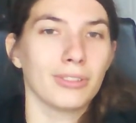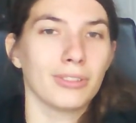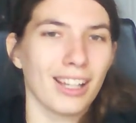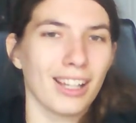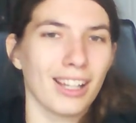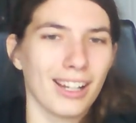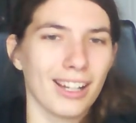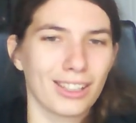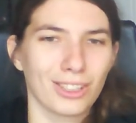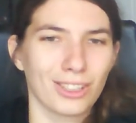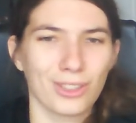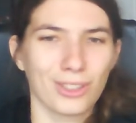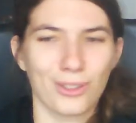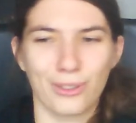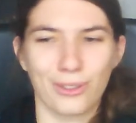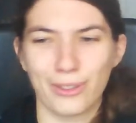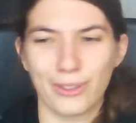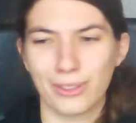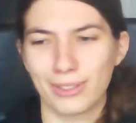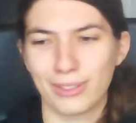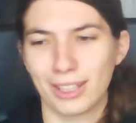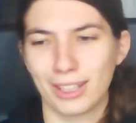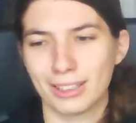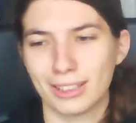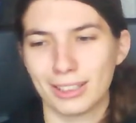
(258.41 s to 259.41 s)

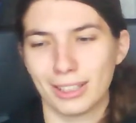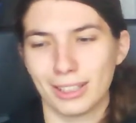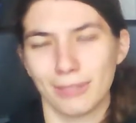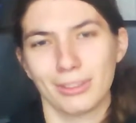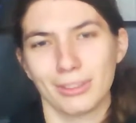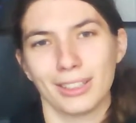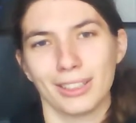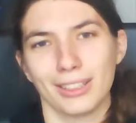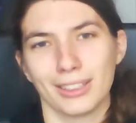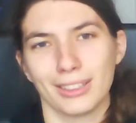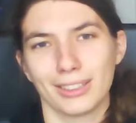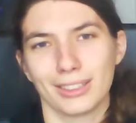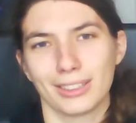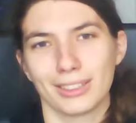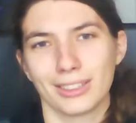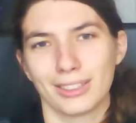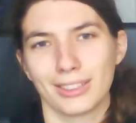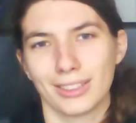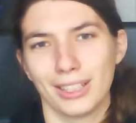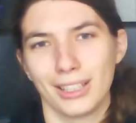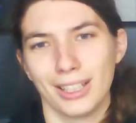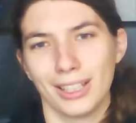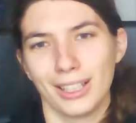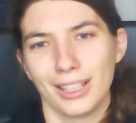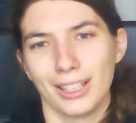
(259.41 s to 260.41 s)
Aczkolwiek sam teledysk
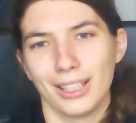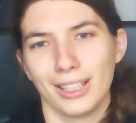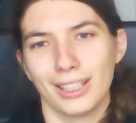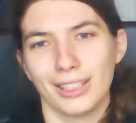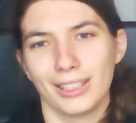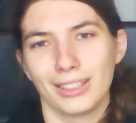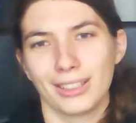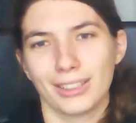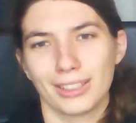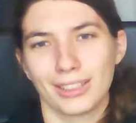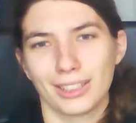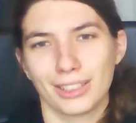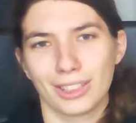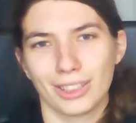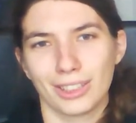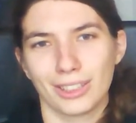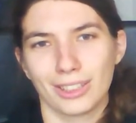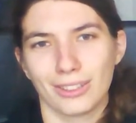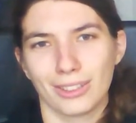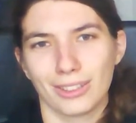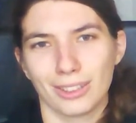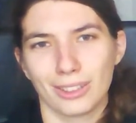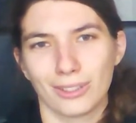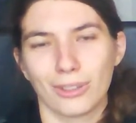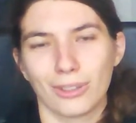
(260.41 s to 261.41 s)
jeszcze
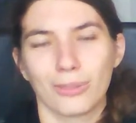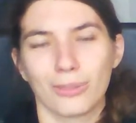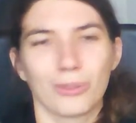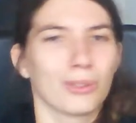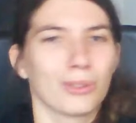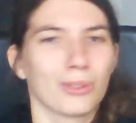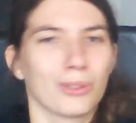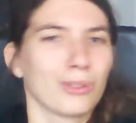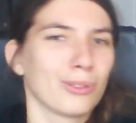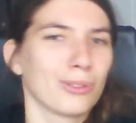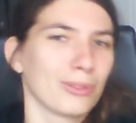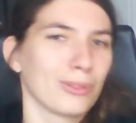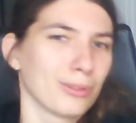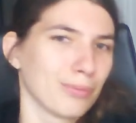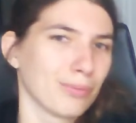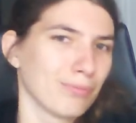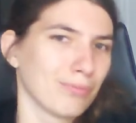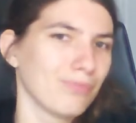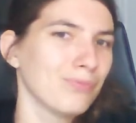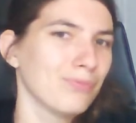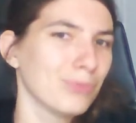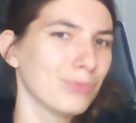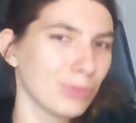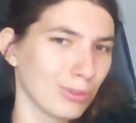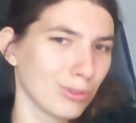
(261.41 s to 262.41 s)
dodatkowo
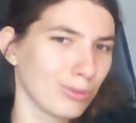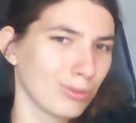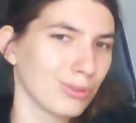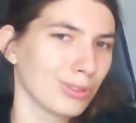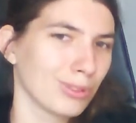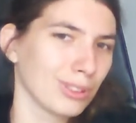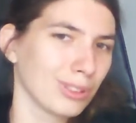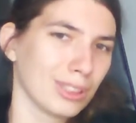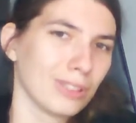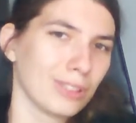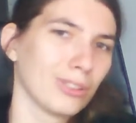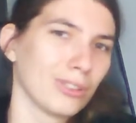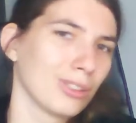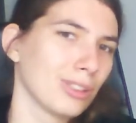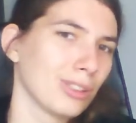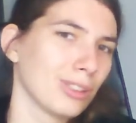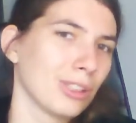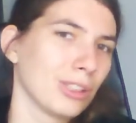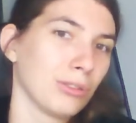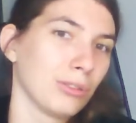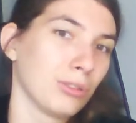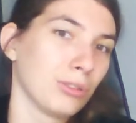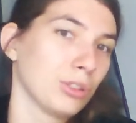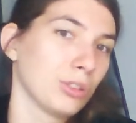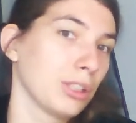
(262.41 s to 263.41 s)
utwór ten
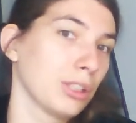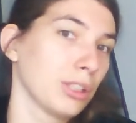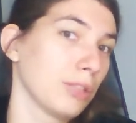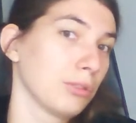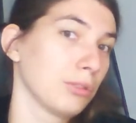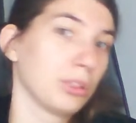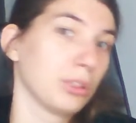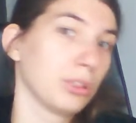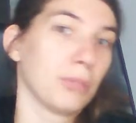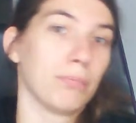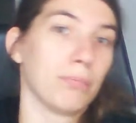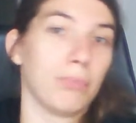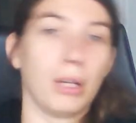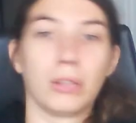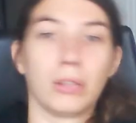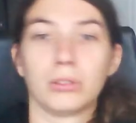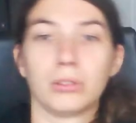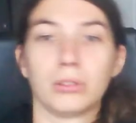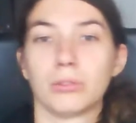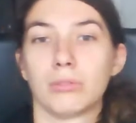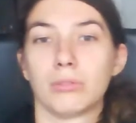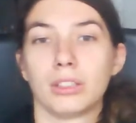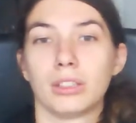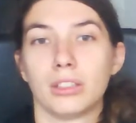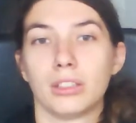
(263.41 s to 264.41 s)
dostał, doczekał się bardzo
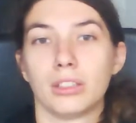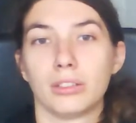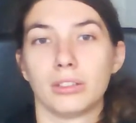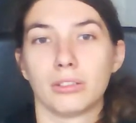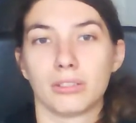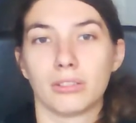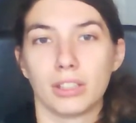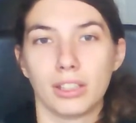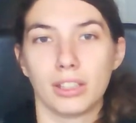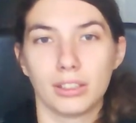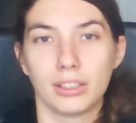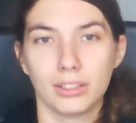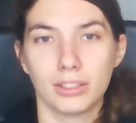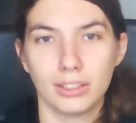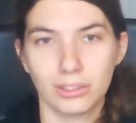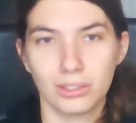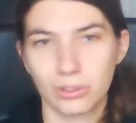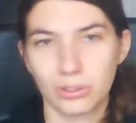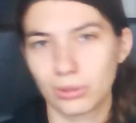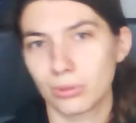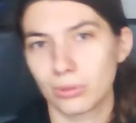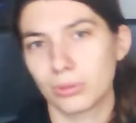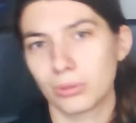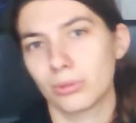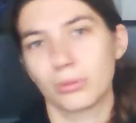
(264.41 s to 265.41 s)
ładnego
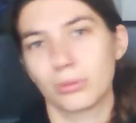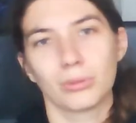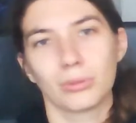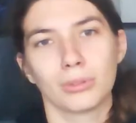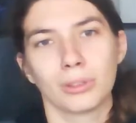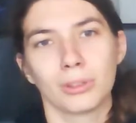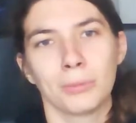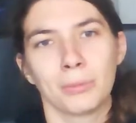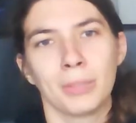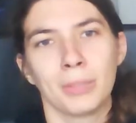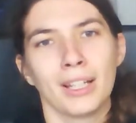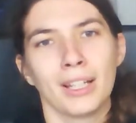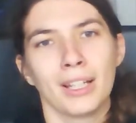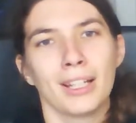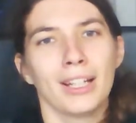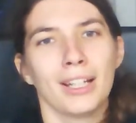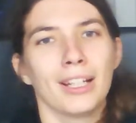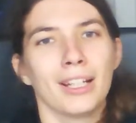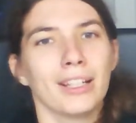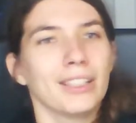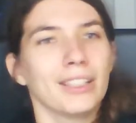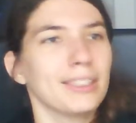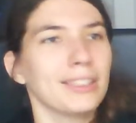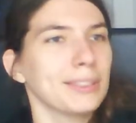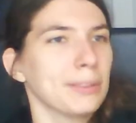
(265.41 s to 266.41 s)
teledysku, którym
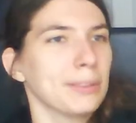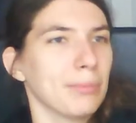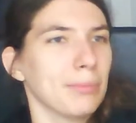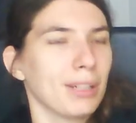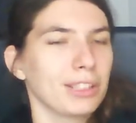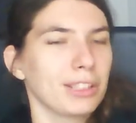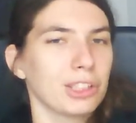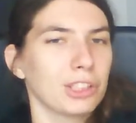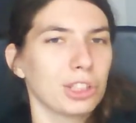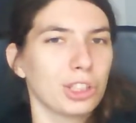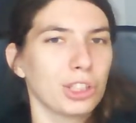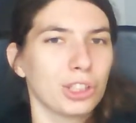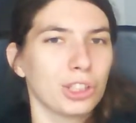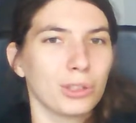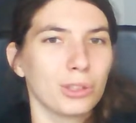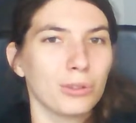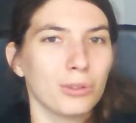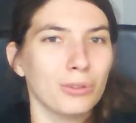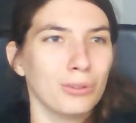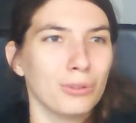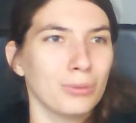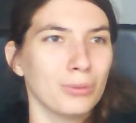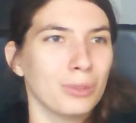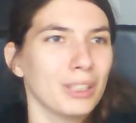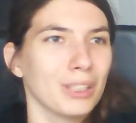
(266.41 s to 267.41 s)
jest masę
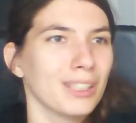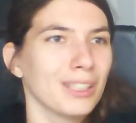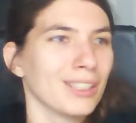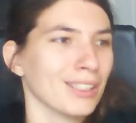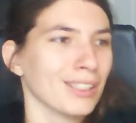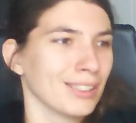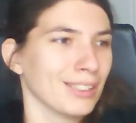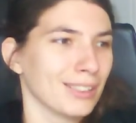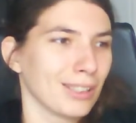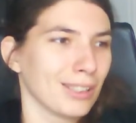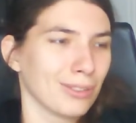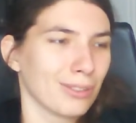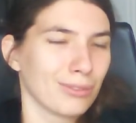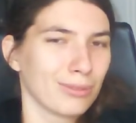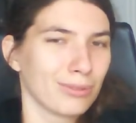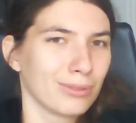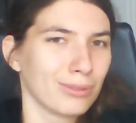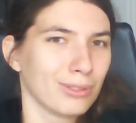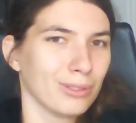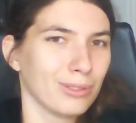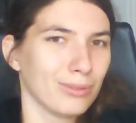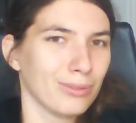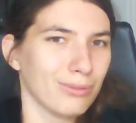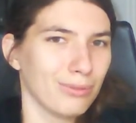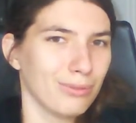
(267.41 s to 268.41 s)
szczegółów,
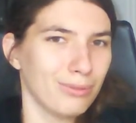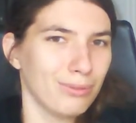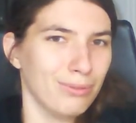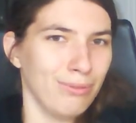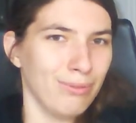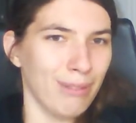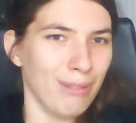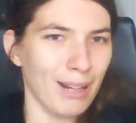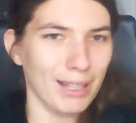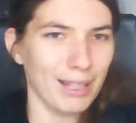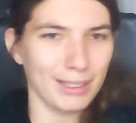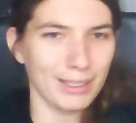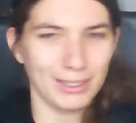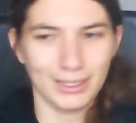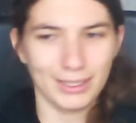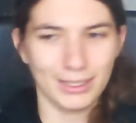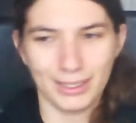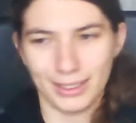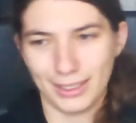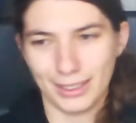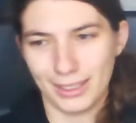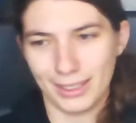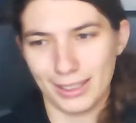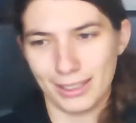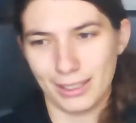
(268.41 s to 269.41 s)
zarówno
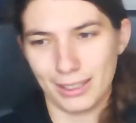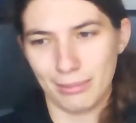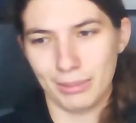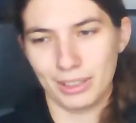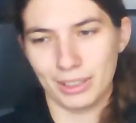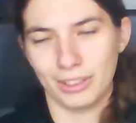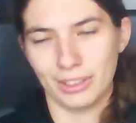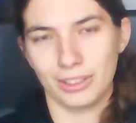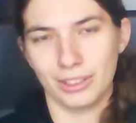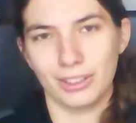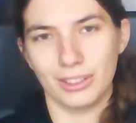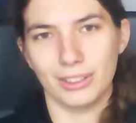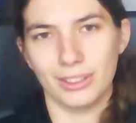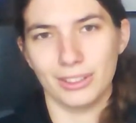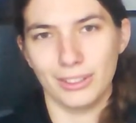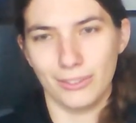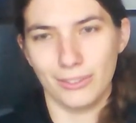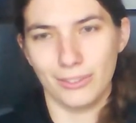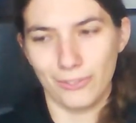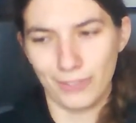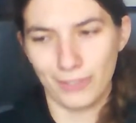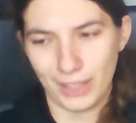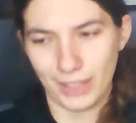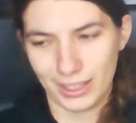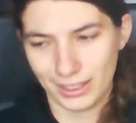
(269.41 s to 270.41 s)
fajne elementy
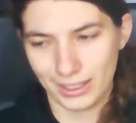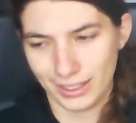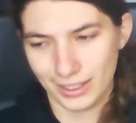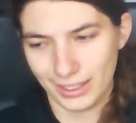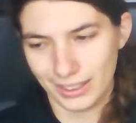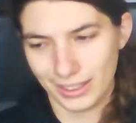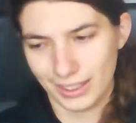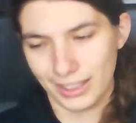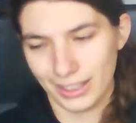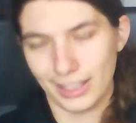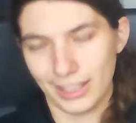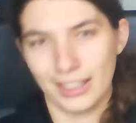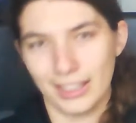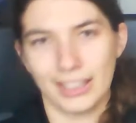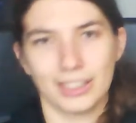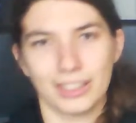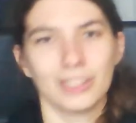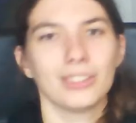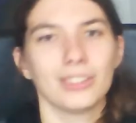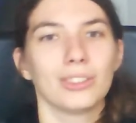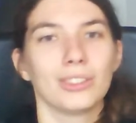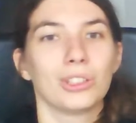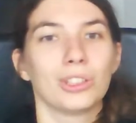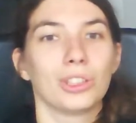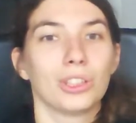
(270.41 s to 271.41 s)
2D,
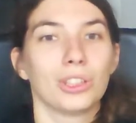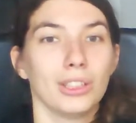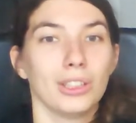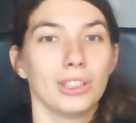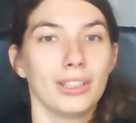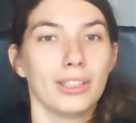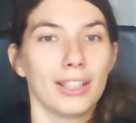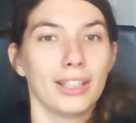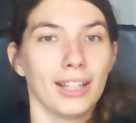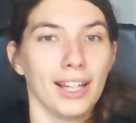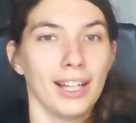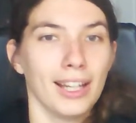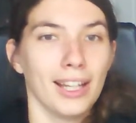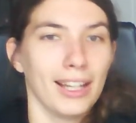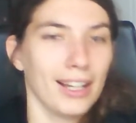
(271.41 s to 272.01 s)
jak i 3D,